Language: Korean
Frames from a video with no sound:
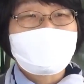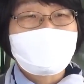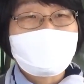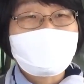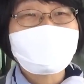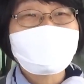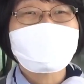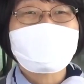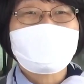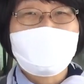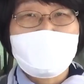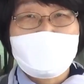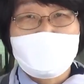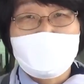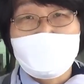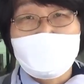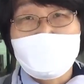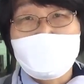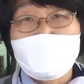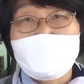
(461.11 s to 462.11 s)

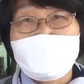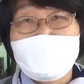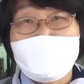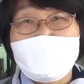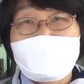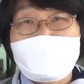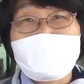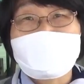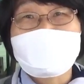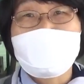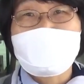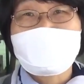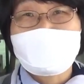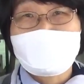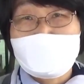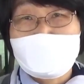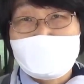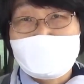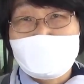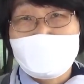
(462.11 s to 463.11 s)
친숙하게 접할
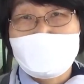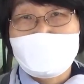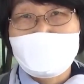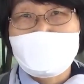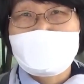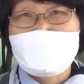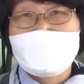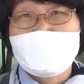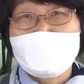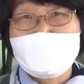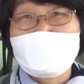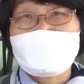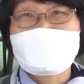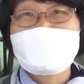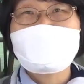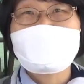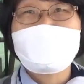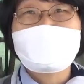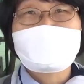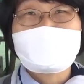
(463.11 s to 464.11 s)
수 있도록
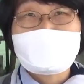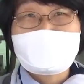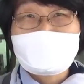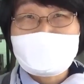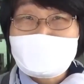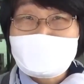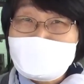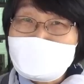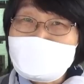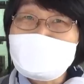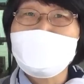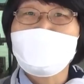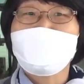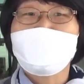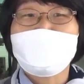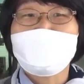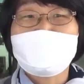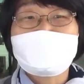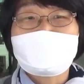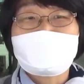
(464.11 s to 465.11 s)
품목도
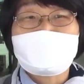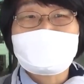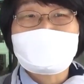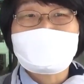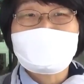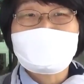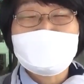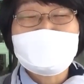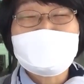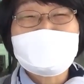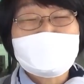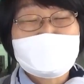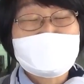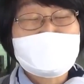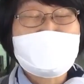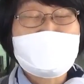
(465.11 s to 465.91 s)
조금씩